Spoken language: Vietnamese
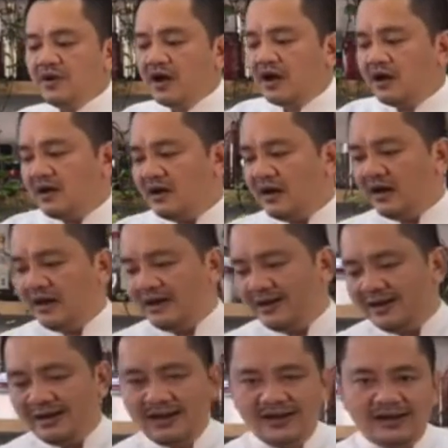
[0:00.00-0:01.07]
đừng có là, là
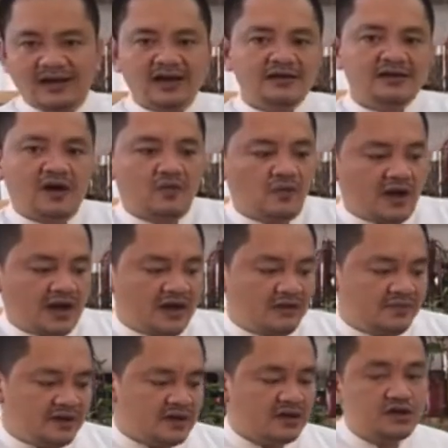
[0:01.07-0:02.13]
là là, là ít dầu quá
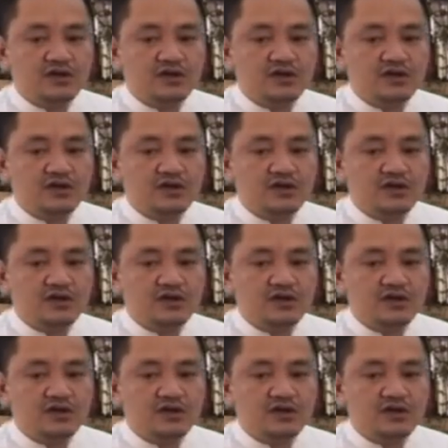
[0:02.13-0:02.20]
mà đừng có